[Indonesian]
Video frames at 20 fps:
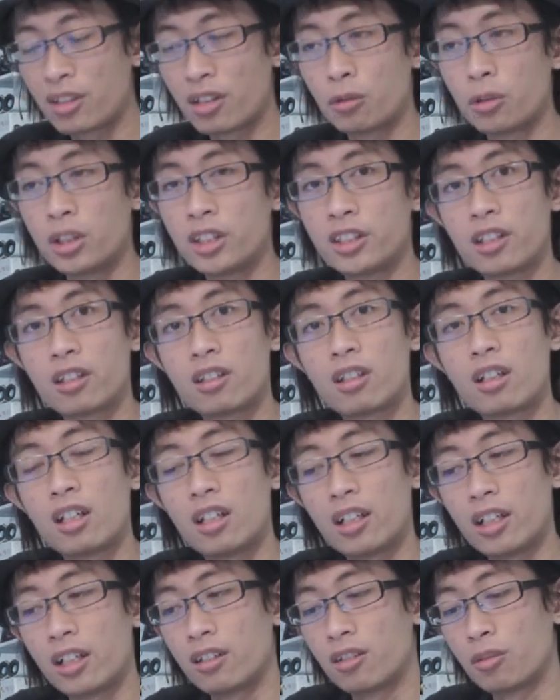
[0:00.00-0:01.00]
yang bisa gue share
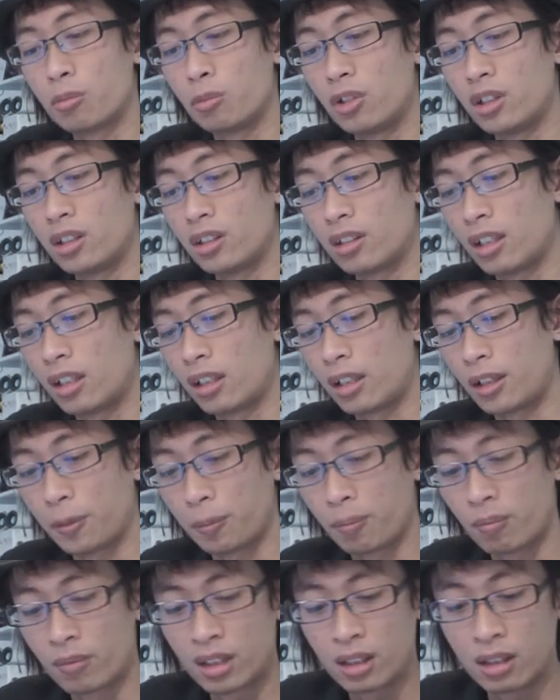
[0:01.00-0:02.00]
ke kalian semua
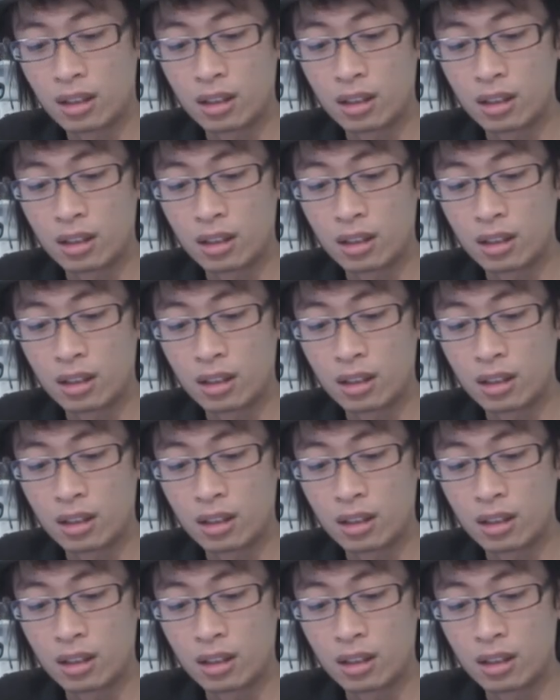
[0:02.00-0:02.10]
sekarang